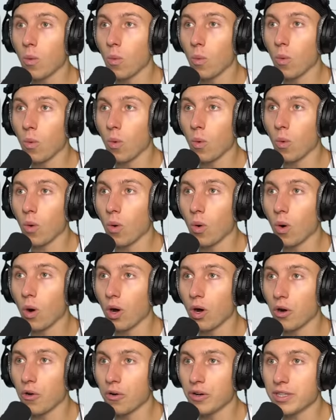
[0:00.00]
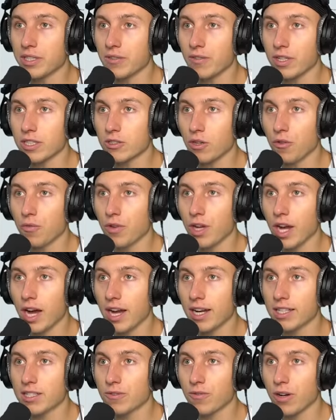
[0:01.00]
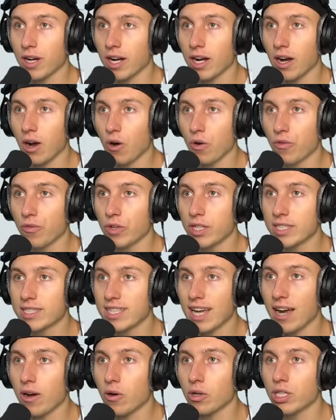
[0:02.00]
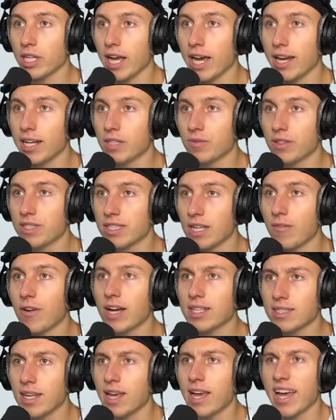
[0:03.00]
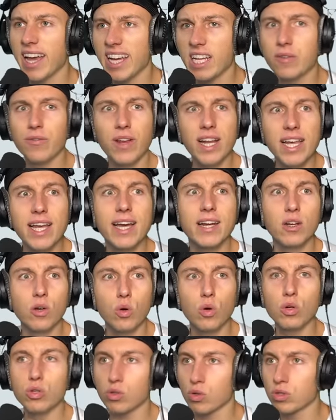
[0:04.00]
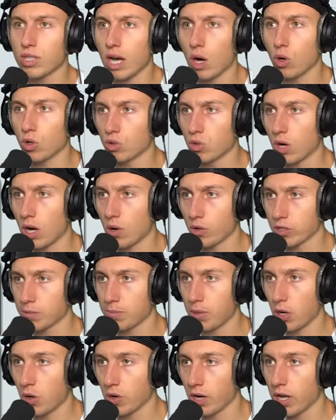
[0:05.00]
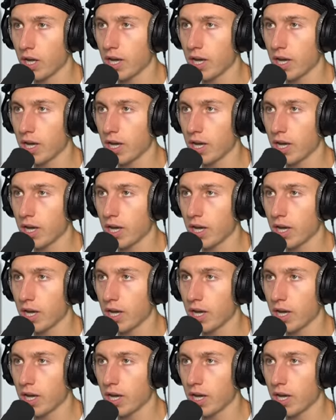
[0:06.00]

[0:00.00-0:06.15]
Boah, Leute, was können wir hier alles verkaufen? Ich sage euch ehrlich, wisst ihr was? Ich will hier ein Luxusautohaus bauen.